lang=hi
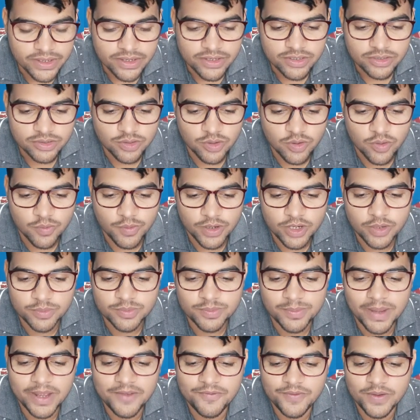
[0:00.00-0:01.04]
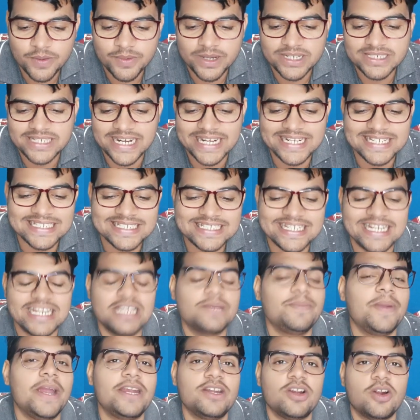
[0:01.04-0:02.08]
तो वन ऑफ माई फेवरेट साइट इज़ क्लिक
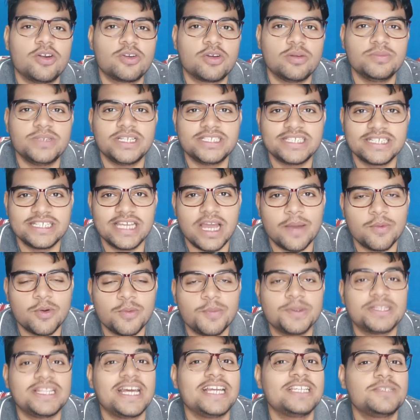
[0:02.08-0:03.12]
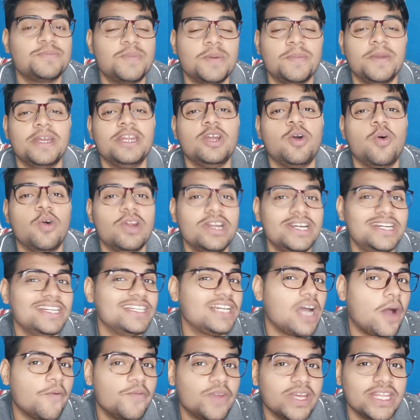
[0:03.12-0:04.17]
बैंक डॉट कॉम जैसे कि आपको पता है इस पर मैंने ऑलरेडी
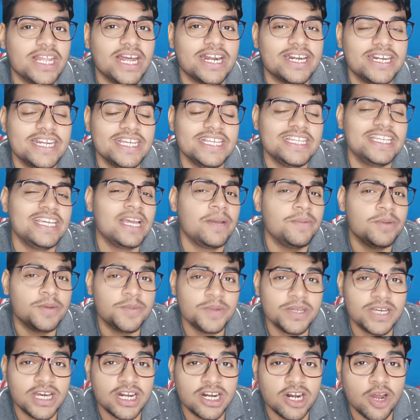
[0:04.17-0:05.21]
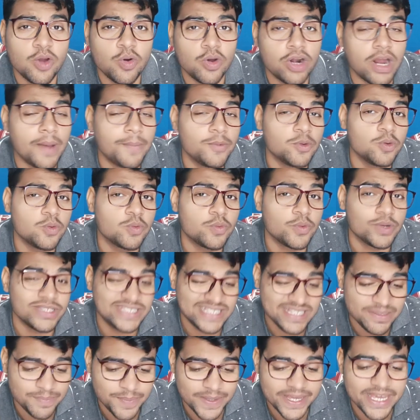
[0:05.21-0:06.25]
काफ़ी ज़्यादा रनिंग किया अभी भी कर रहा हूँ और आप लोगों को इसी
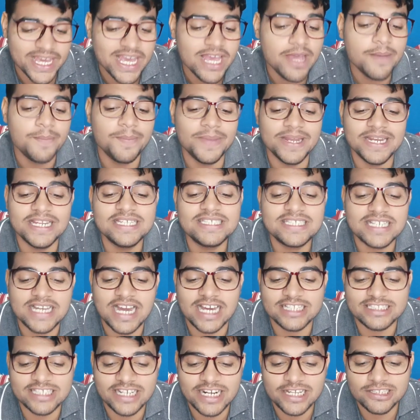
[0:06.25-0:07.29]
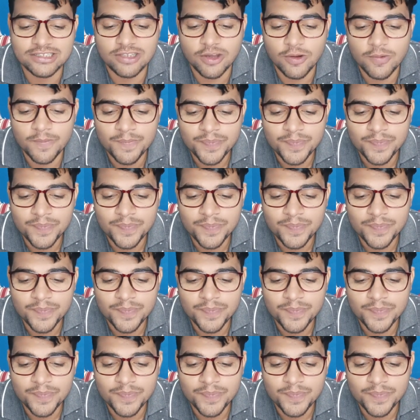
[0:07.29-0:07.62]
पे मेनली सिखाता रहता हूँ